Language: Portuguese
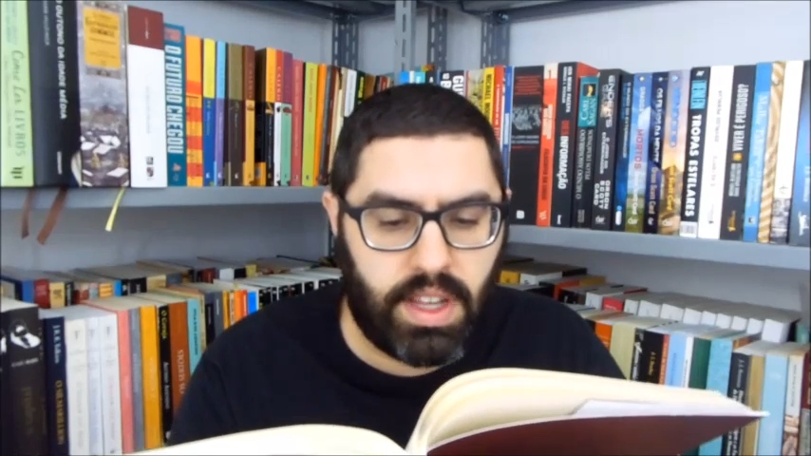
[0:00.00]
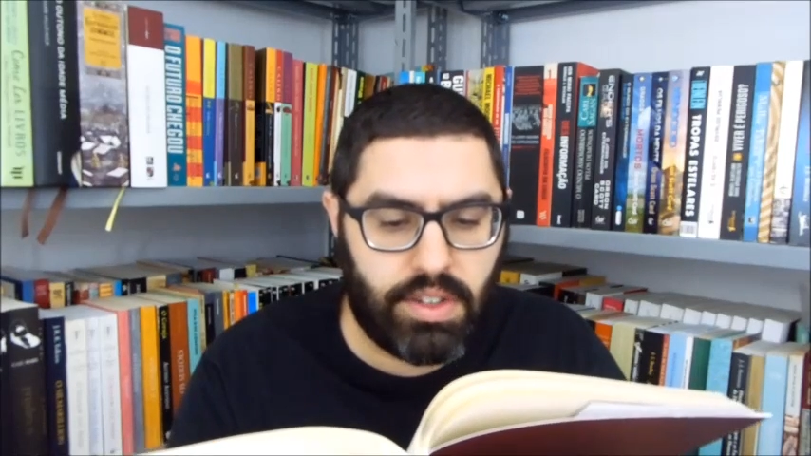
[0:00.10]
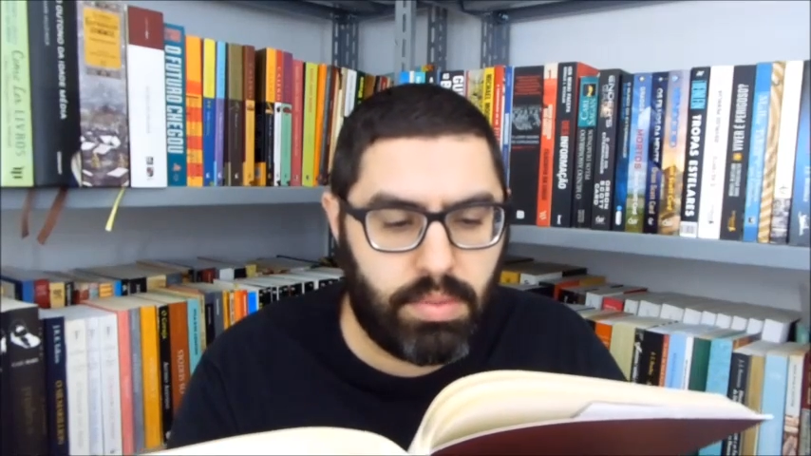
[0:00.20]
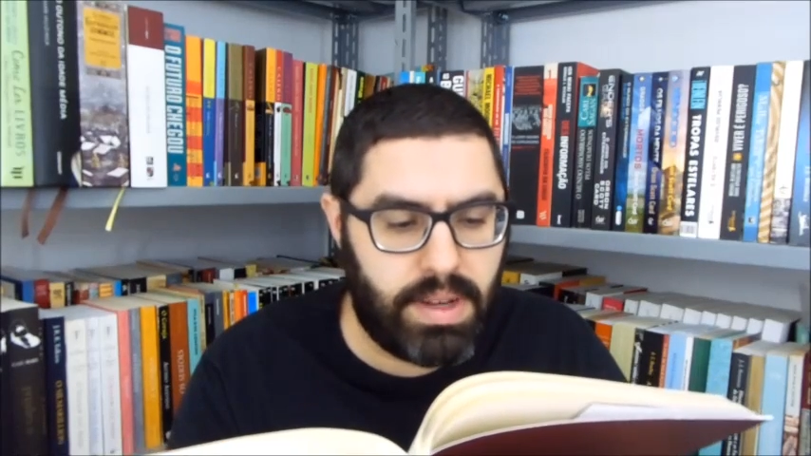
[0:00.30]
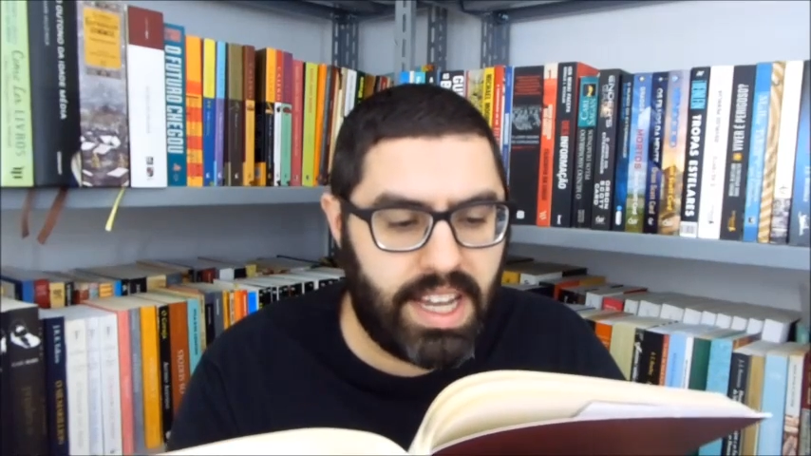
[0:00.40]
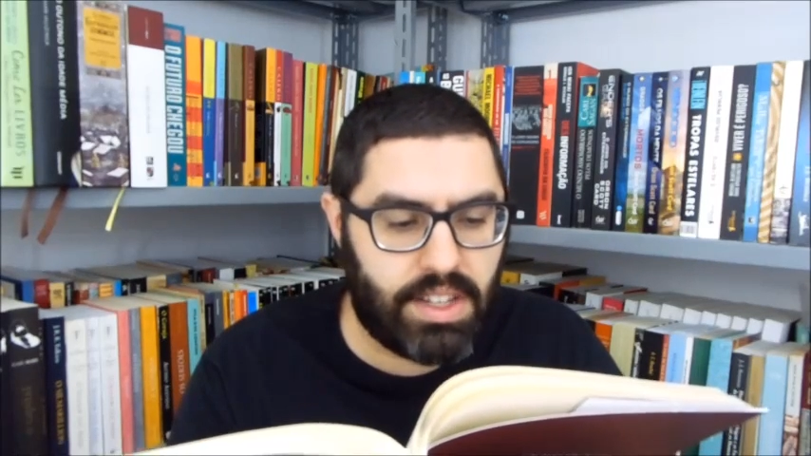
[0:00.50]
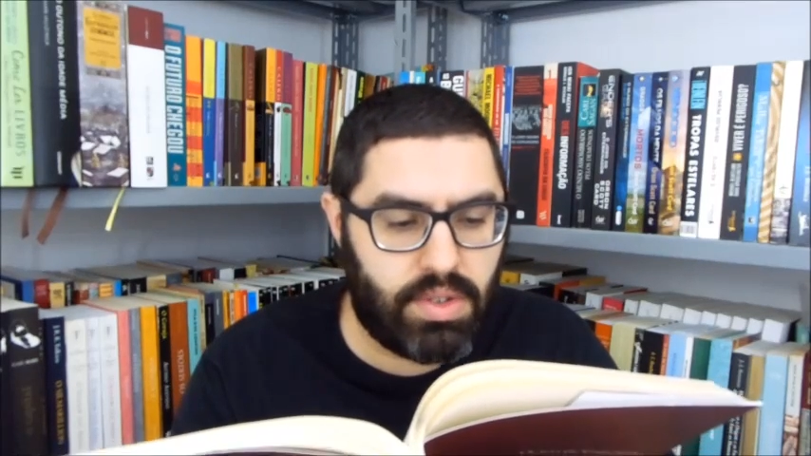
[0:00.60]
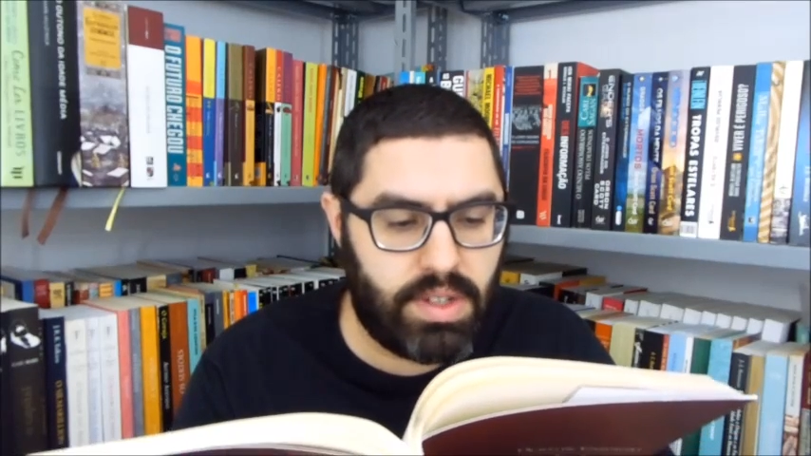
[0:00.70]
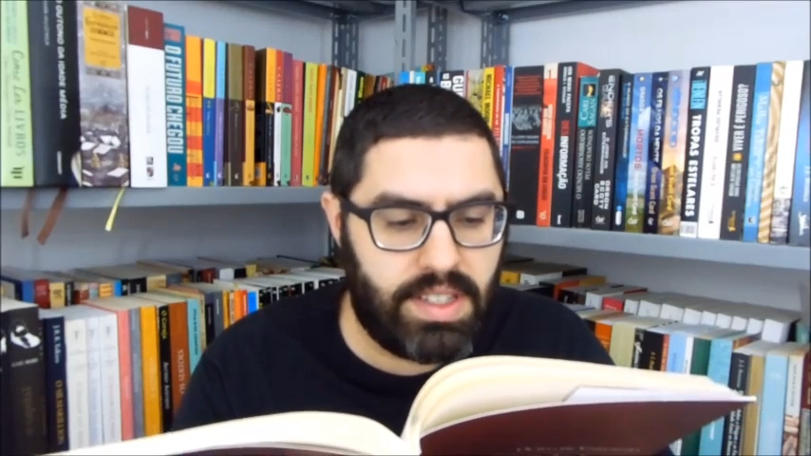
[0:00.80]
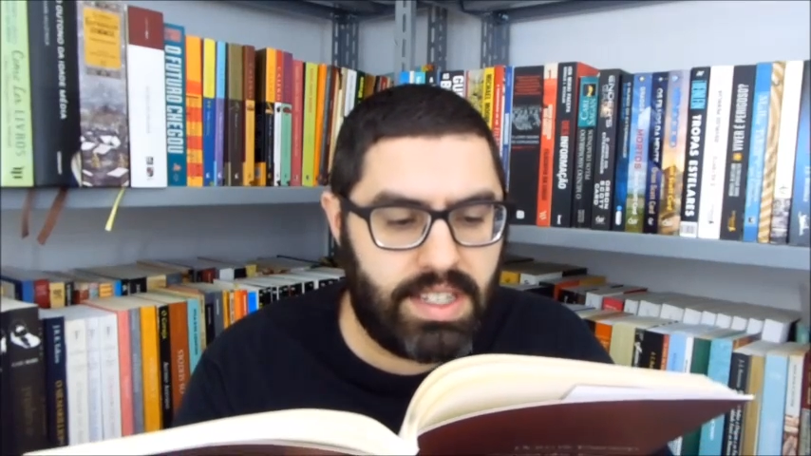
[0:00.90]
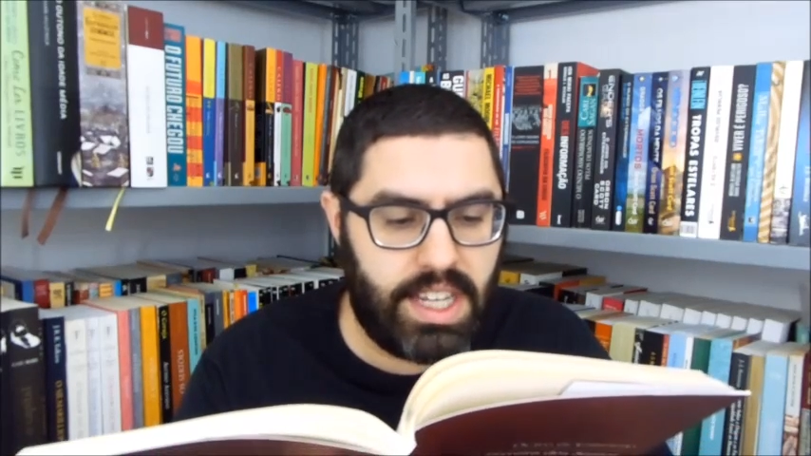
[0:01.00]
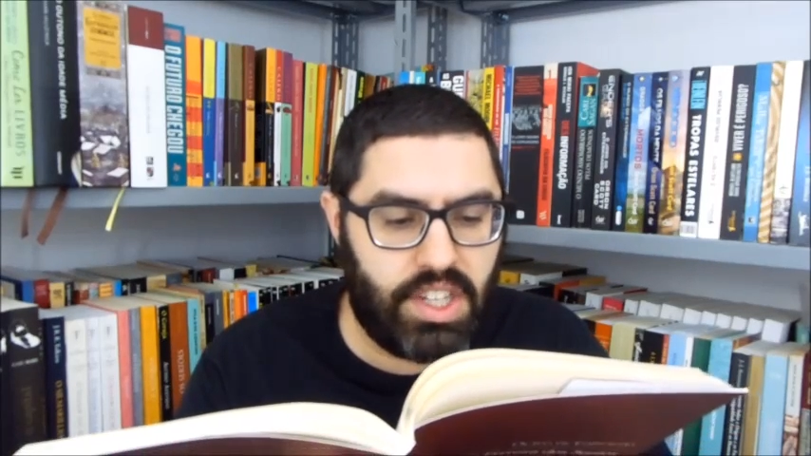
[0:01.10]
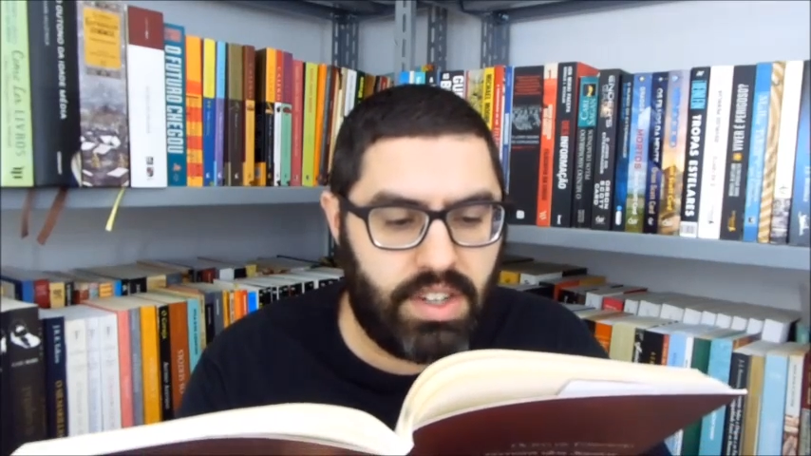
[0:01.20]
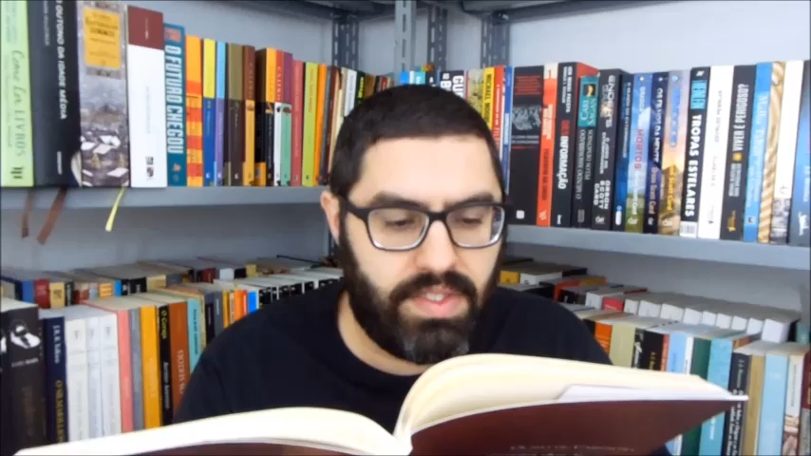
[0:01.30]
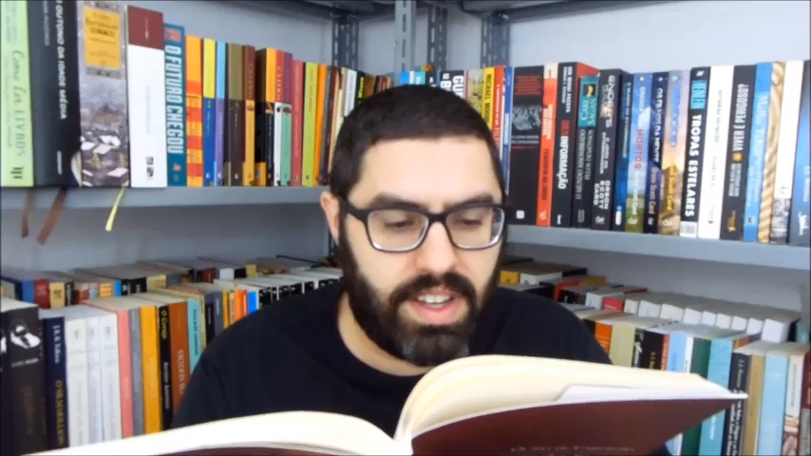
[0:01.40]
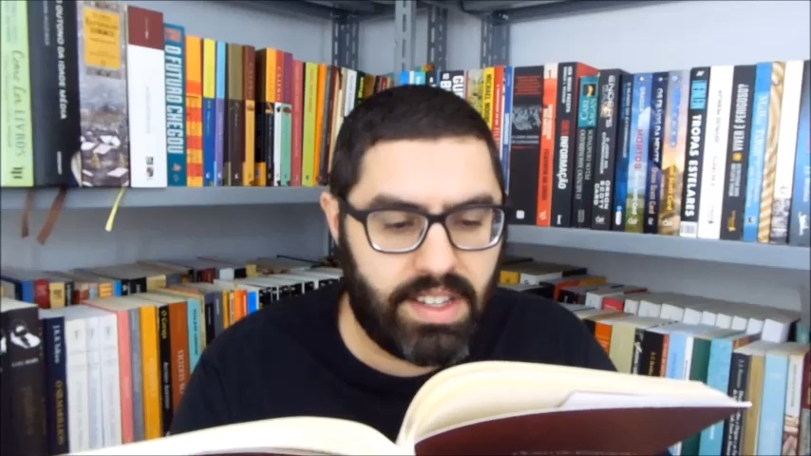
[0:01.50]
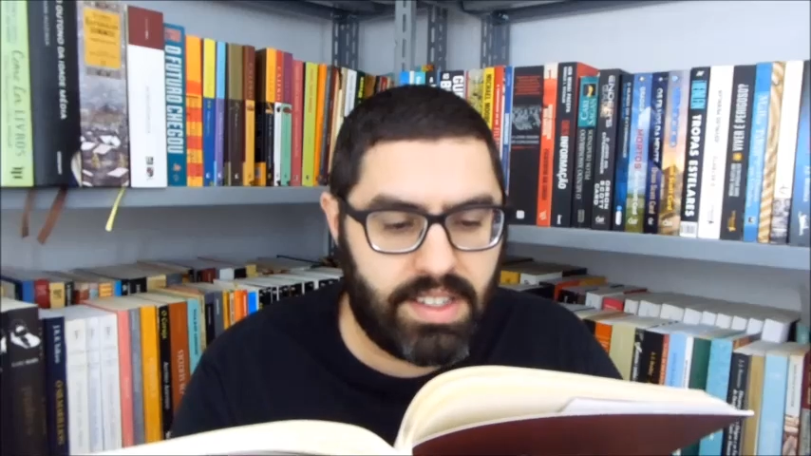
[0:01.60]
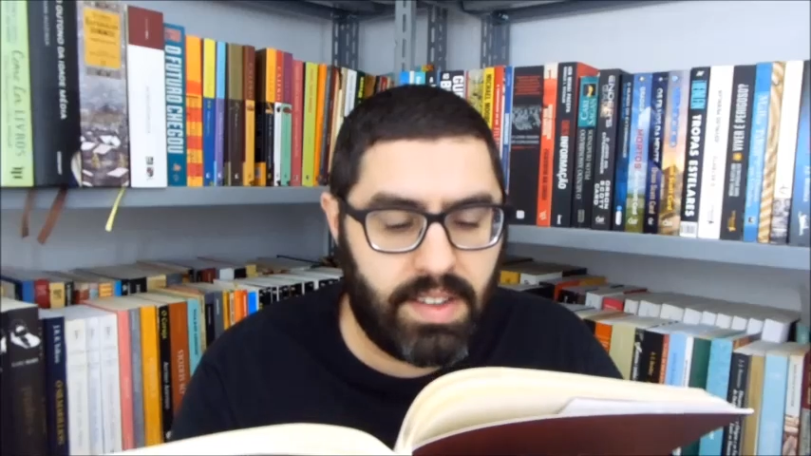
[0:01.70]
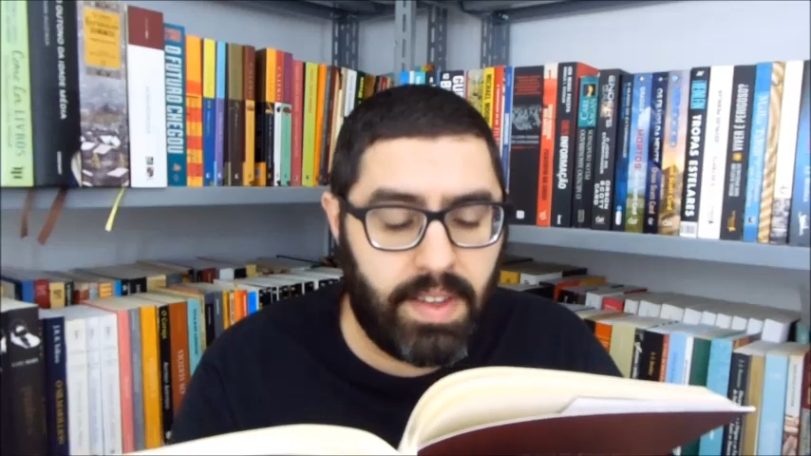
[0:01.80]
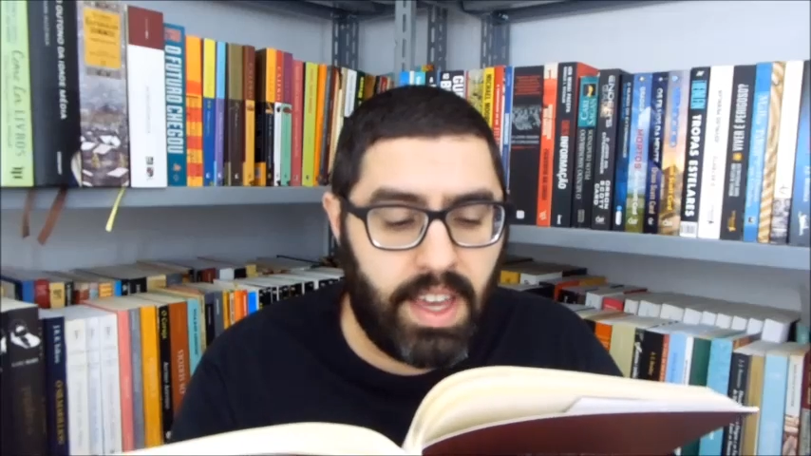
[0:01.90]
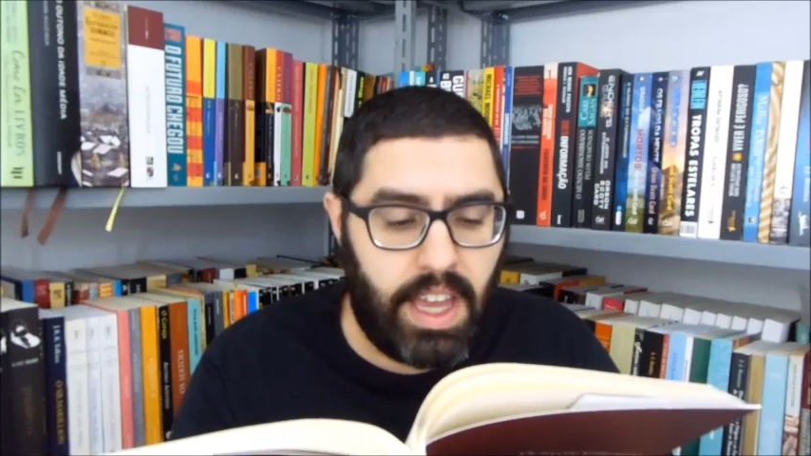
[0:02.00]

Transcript: das obrigações científicas